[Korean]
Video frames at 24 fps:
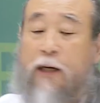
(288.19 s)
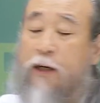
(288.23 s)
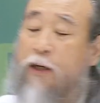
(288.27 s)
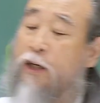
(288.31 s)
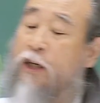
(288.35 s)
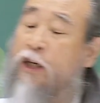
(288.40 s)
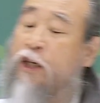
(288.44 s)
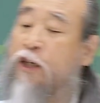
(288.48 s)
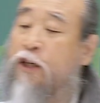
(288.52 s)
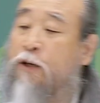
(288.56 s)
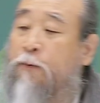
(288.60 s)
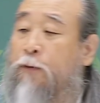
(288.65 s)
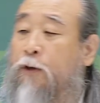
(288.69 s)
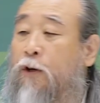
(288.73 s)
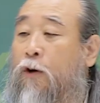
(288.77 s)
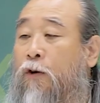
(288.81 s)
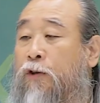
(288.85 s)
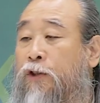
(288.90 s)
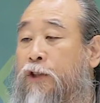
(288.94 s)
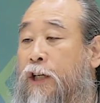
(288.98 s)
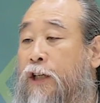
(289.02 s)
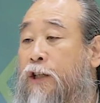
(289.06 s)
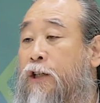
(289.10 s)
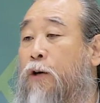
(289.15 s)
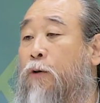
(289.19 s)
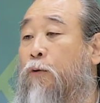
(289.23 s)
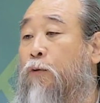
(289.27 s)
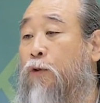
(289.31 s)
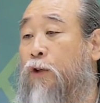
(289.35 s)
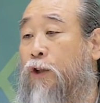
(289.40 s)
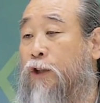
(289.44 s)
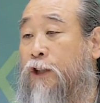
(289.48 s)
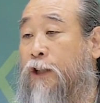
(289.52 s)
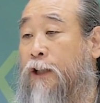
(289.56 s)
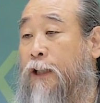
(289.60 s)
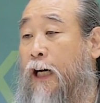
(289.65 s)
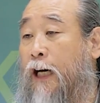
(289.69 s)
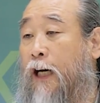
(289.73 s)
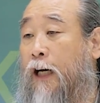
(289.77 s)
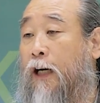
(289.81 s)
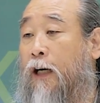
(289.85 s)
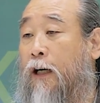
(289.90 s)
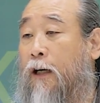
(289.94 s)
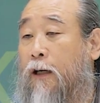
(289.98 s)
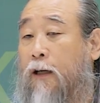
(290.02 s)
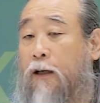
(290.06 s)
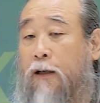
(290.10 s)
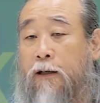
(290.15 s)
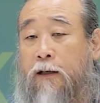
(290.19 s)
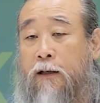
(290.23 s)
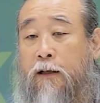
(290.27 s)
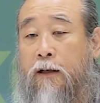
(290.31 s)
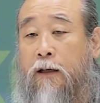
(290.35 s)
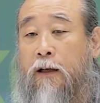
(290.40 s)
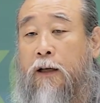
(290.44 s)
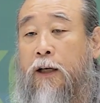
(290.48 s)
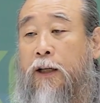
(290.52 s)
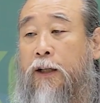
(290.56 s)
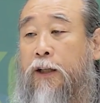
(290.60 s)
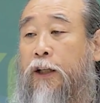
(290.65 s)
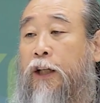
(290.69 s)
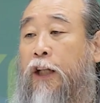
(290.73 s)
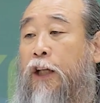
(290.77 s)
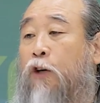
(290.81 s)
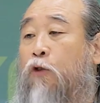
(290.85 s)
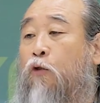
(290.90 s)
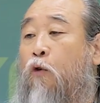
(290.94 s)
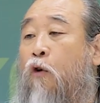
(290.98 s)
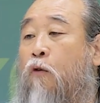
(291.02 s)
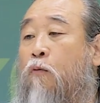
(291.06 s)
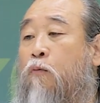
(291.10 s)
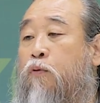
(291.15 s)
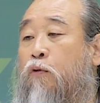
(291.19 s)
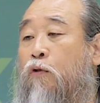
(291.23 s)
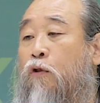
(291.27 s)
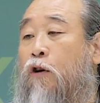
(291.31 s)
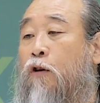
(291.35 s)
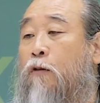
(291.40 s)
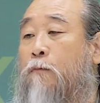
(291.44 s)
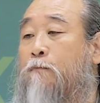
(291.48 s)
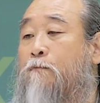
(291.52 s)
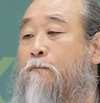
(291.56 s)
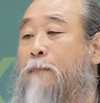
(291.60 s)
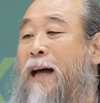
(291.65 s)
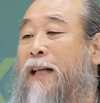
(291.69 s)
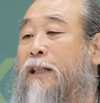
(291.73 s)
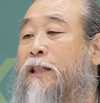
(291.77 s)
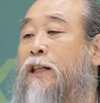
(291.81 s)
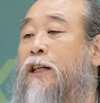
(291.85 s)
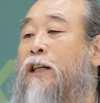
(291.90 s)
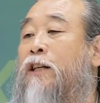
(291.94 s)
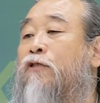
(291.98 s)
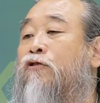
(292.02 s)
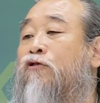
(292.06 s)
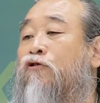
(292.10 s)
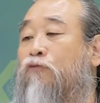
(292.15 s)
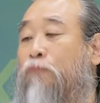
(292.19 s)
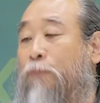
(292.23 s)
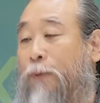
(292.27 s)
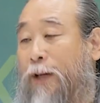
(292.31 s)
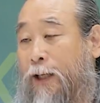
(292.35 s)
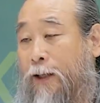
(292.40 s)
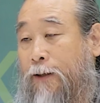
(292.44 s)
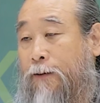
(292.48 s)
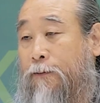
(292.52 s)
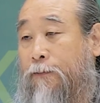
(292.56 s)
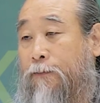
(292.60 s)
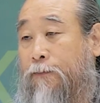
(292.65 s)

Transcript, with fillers: 이념은 언제 세우는 것이냐? 네 공부를 마칠 쯤에.